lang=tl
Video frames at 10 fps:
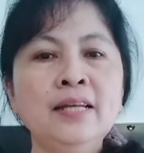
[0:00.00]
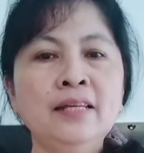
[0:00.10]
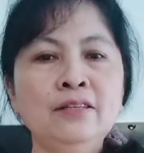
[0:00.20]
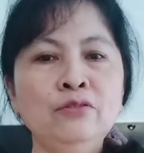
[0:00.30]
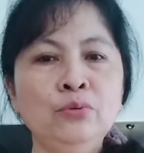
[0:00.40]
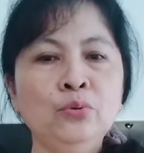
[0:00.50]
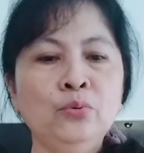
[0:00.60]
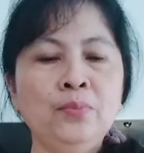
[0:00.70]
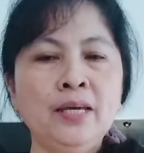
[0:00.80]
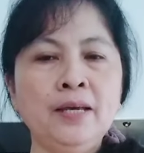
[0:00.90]
na natin yung
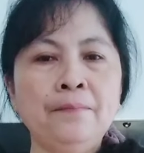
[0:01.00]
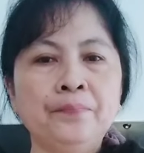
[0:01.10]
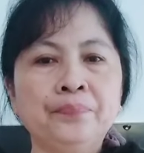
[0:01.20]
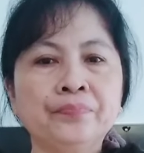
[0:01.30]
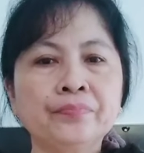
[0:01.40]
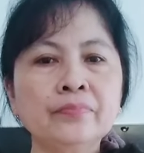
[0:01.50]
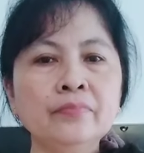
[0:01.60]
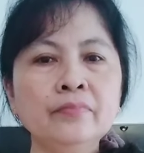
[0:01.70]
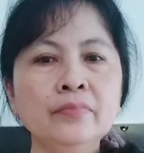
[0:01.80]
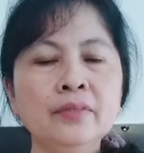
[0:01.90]
tubig.
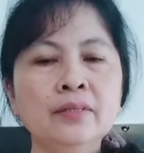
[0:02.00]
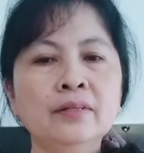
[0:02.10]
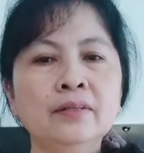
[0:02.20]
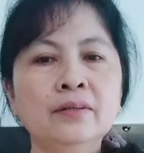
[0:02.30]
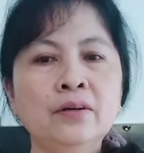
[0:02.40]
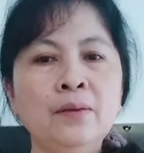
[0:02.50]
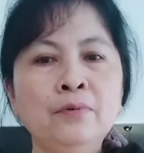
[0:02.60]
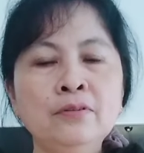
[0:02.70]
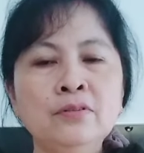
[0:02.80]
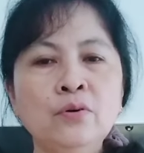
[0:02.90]

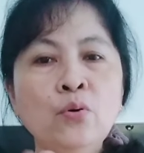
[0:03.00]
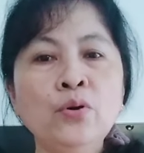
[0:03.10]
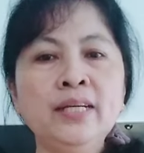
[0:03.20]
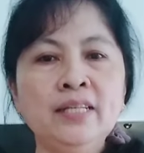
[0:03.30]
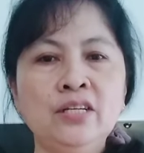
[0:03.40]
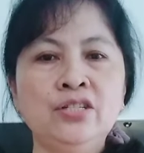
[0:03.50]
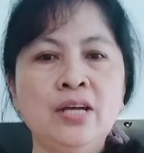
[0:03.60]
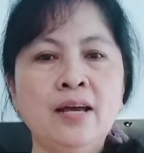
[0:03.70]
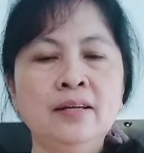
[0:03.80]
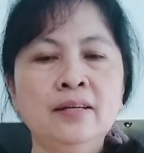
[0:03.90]
Tapos, okay na
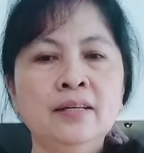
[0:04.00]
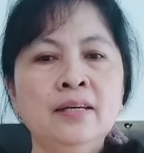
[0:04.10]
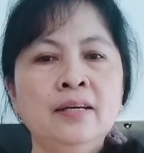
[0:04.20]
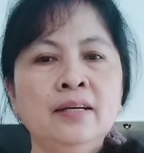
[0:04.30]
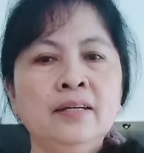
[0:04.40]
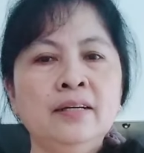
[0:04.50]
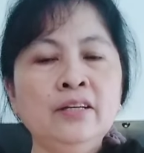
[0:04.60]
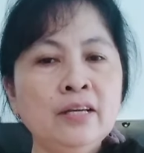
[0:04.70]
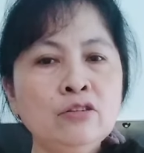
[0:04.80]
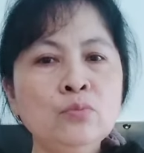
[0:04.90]
siya.
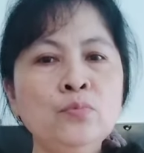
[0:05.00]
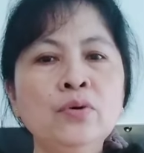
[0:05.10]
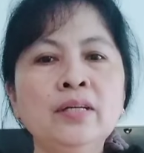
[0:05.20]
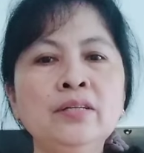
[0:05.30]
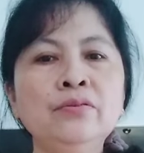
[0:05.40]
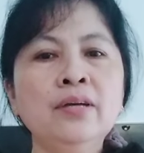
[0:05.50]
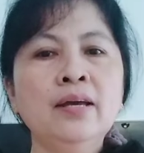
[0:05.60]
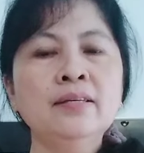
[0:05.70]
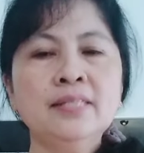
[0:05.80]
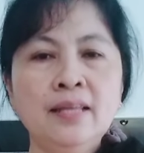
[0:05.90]
Ngayon guys, subukan nyo
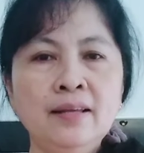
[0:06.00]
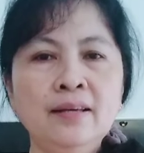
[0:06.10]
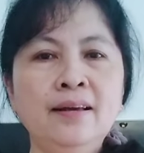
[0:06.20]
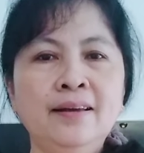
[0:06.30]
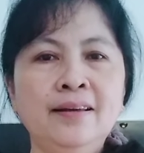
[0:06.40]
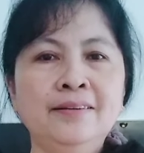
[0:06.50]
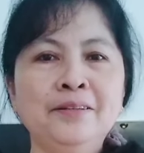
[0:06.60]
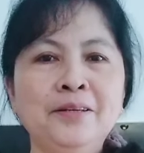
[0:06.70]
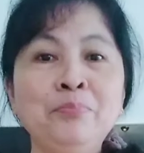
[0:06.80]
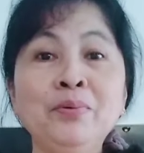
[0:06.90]
guys, talaga
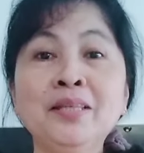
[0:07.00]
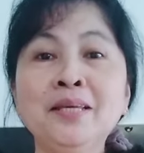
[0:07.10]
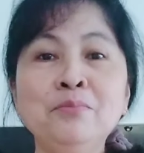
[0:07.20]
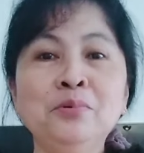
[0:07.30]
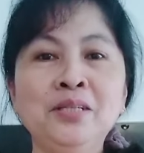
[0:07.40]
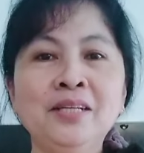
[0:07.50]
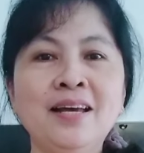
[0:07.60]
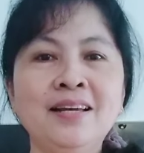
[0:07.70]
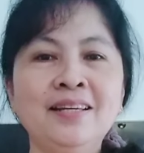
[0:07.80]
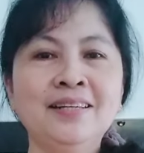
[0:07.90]
epektibo
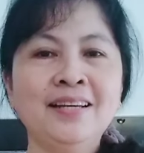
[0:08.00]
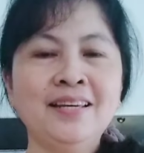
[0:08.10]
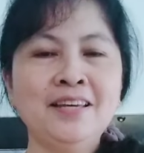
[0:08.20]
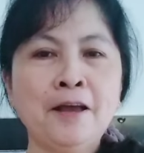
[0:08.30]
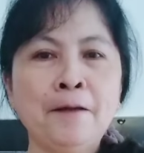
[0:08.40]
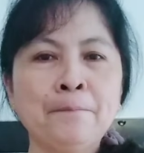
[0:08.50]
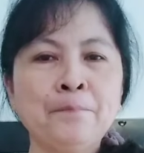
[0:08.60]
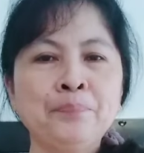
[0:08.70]
siya. Kaya,